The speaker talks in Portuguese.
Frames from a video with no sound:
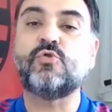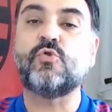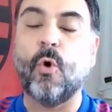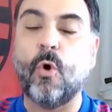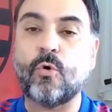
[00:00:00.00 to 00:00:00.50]

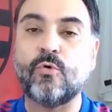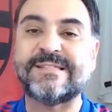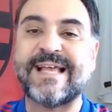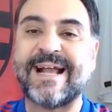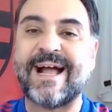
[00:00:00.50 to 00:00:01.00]

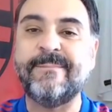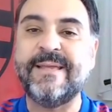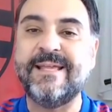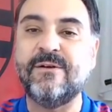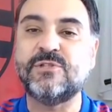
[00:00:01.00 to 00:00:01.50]
turcos a
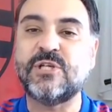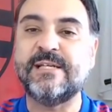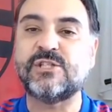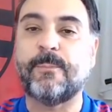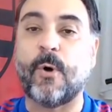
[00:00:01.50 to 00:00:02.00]
caminho de
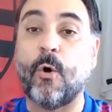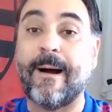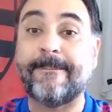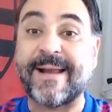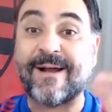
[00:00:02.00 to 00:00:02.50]

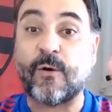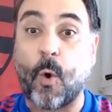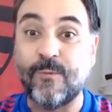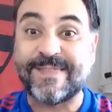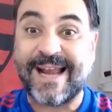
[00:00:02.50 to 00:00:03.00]
Lisboa para
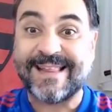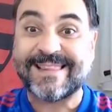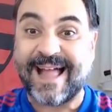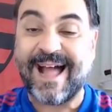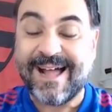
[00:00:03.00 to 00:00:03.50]

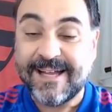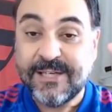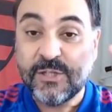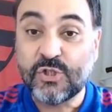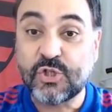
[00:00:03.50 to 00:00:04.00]
contratar
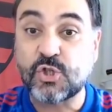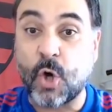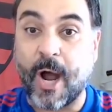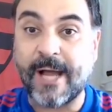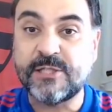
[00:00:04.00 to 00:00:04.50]

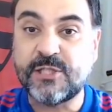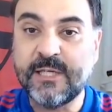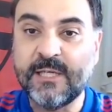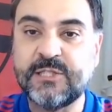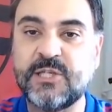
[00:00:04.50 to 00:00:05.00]

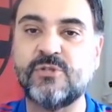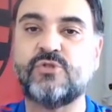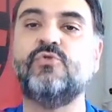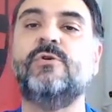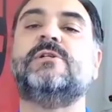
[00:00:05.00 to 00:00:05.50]
Jorge
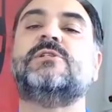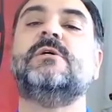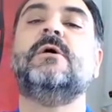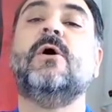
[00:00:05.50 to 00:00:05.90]
Jesus.